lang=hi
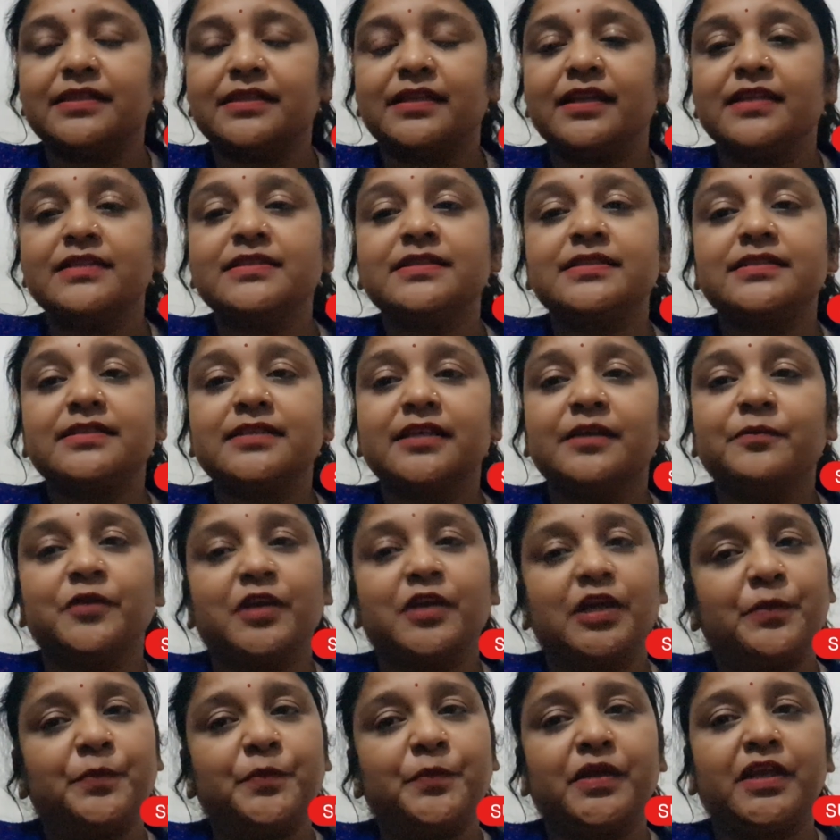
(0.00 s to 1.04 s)
जतन हैं जिससे हम
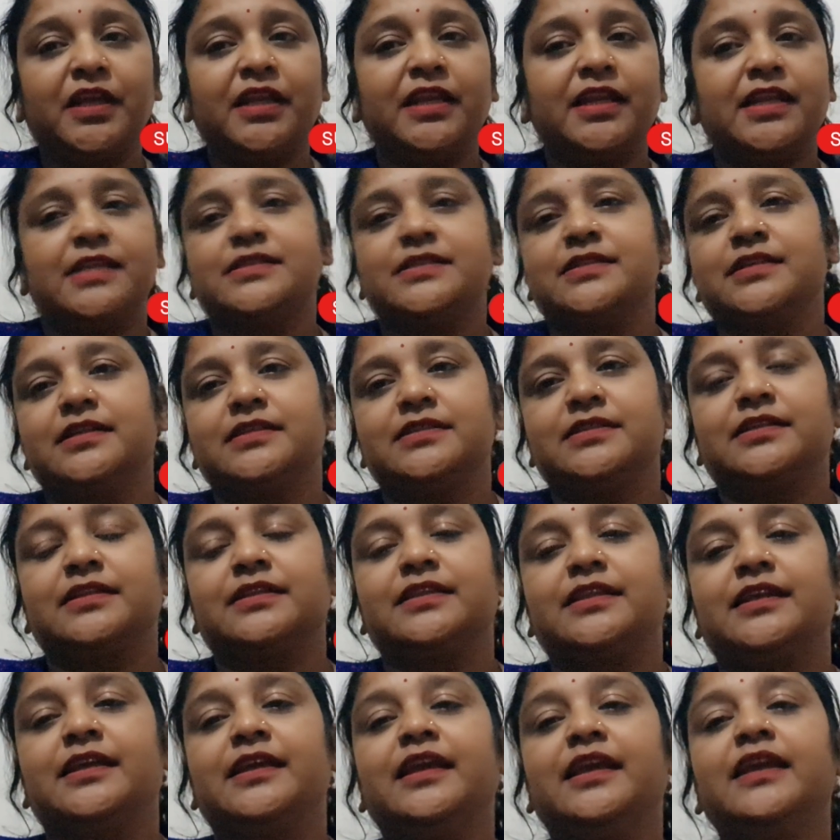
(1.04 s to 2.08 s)
घर पे ही टेस्ट कर
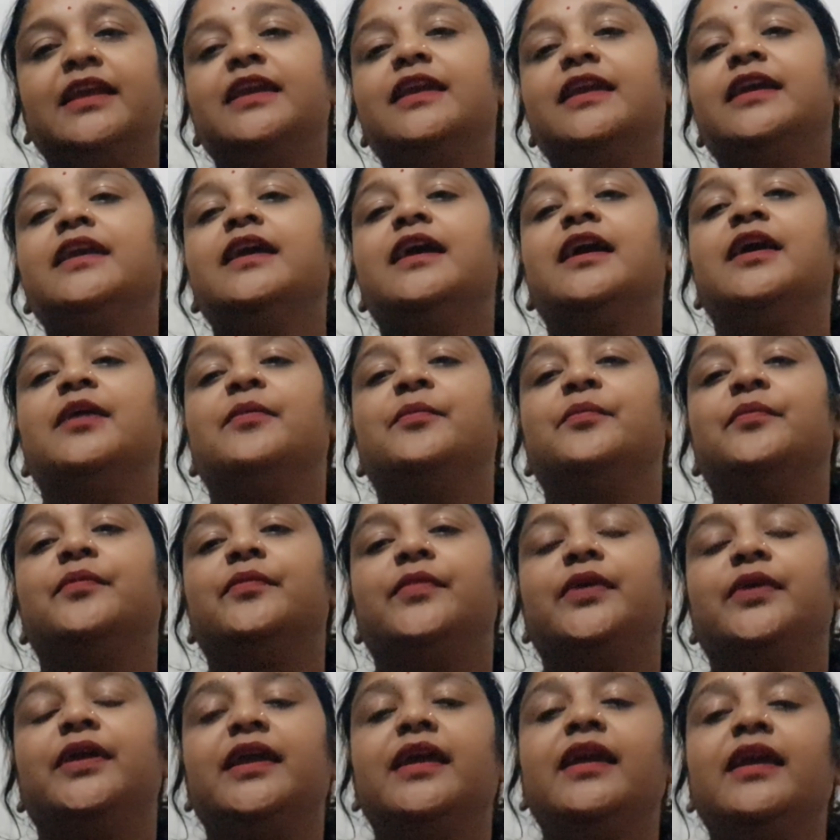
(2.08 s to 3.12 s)
सकते हैं कि
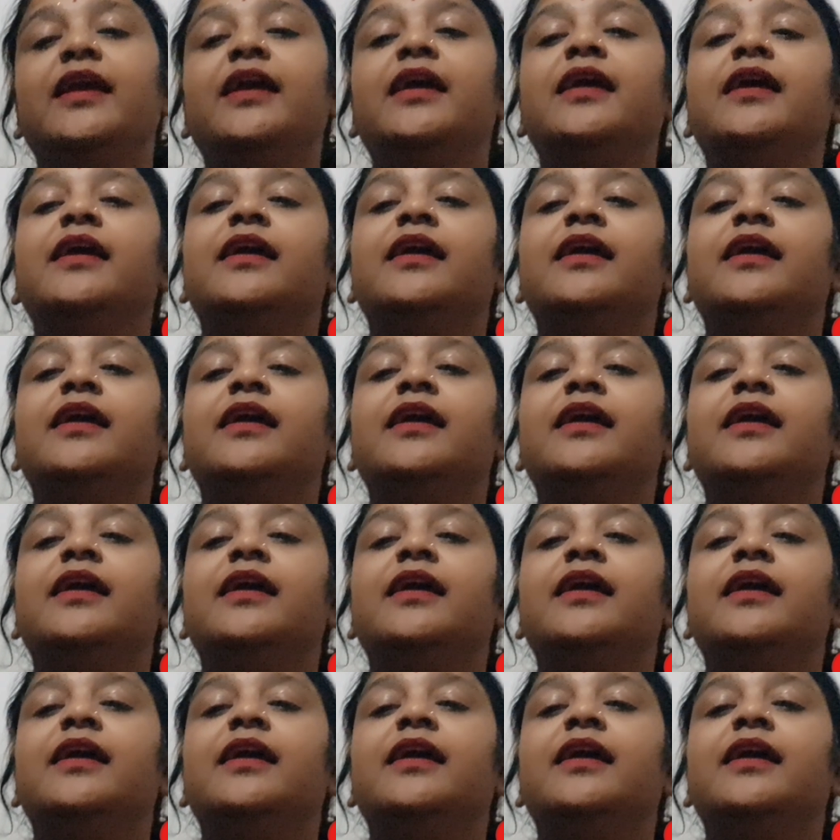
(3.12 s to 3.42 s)
हमें